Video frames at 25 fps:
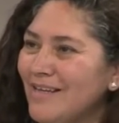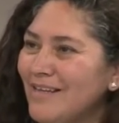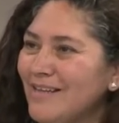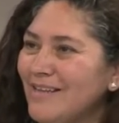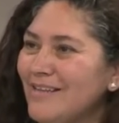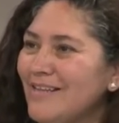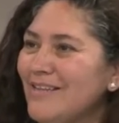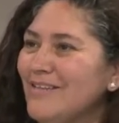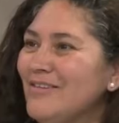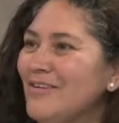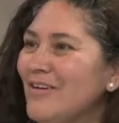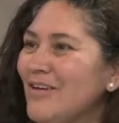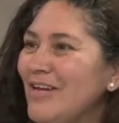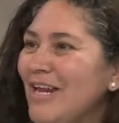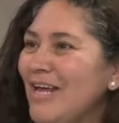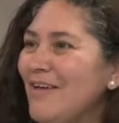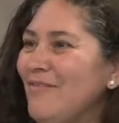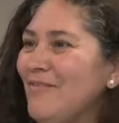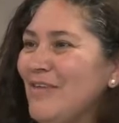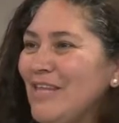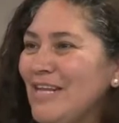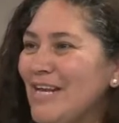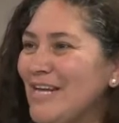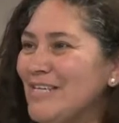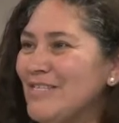dentro de la
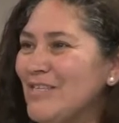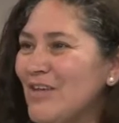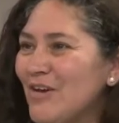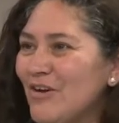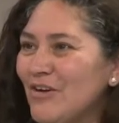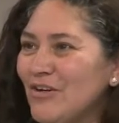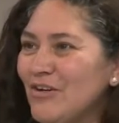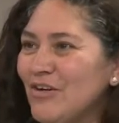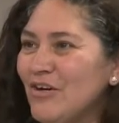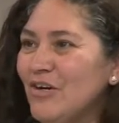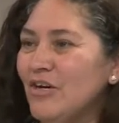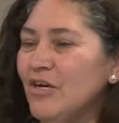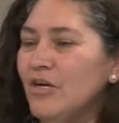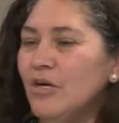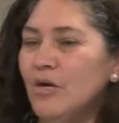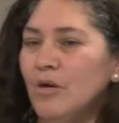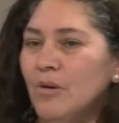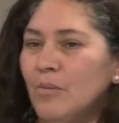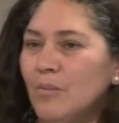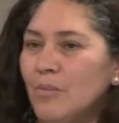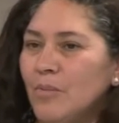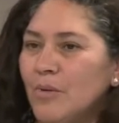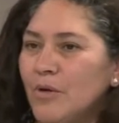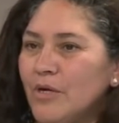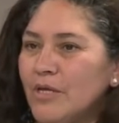federación, ¿no?
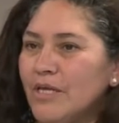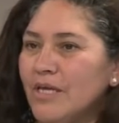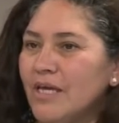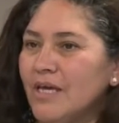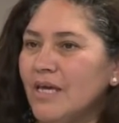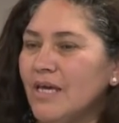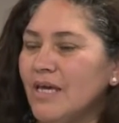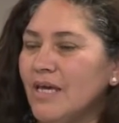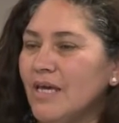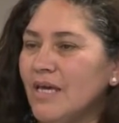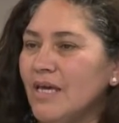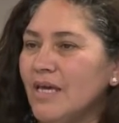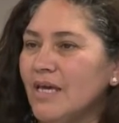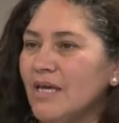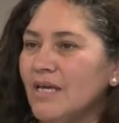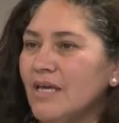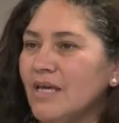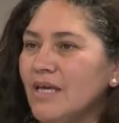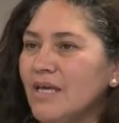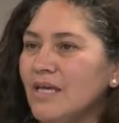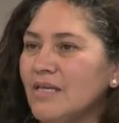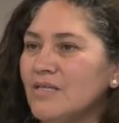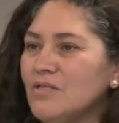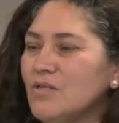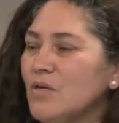
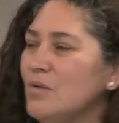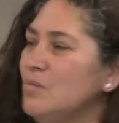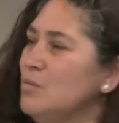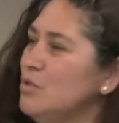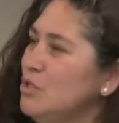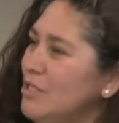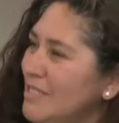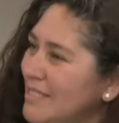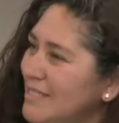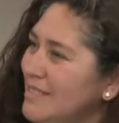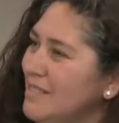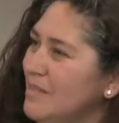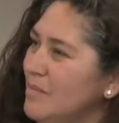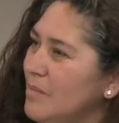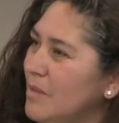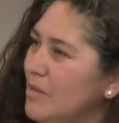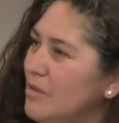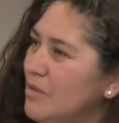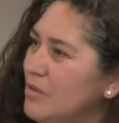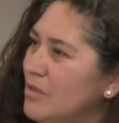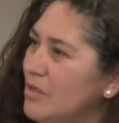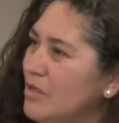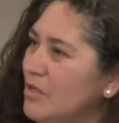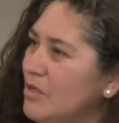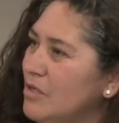Porque eh, son muchísimos
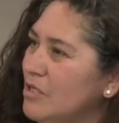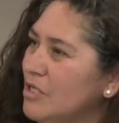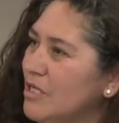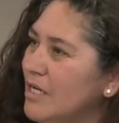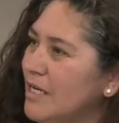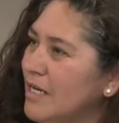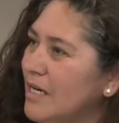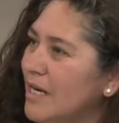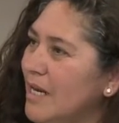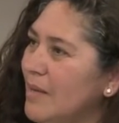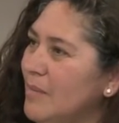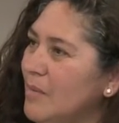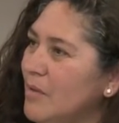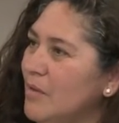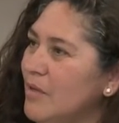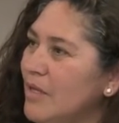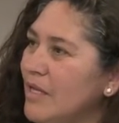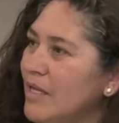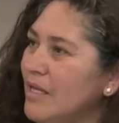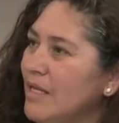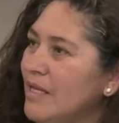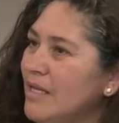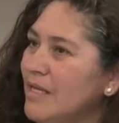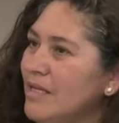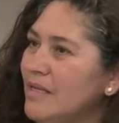los, los reclamos
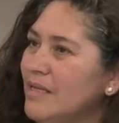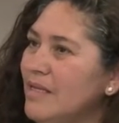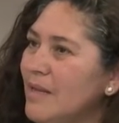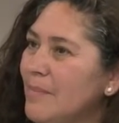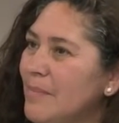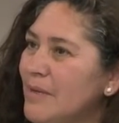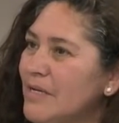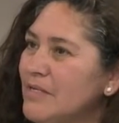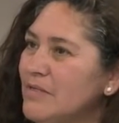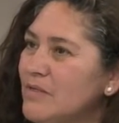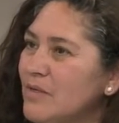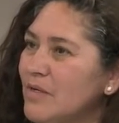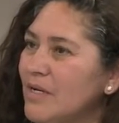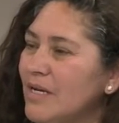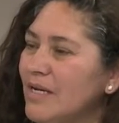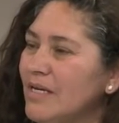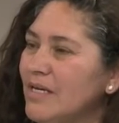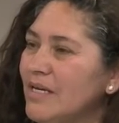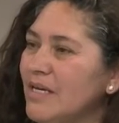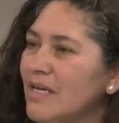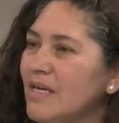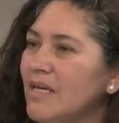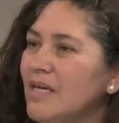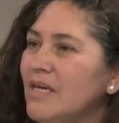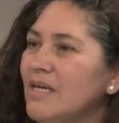de, de, personas Yo
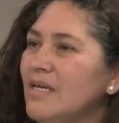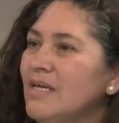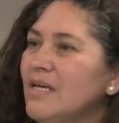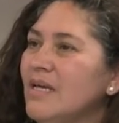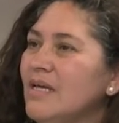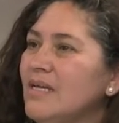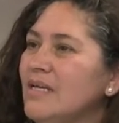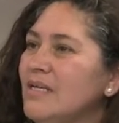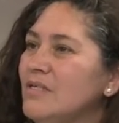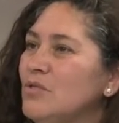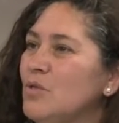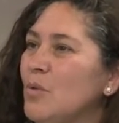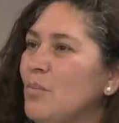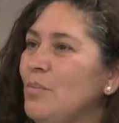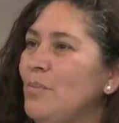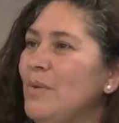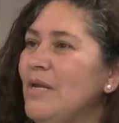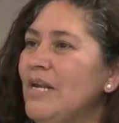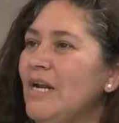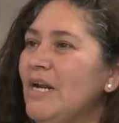que... Yo creo que todos tenemos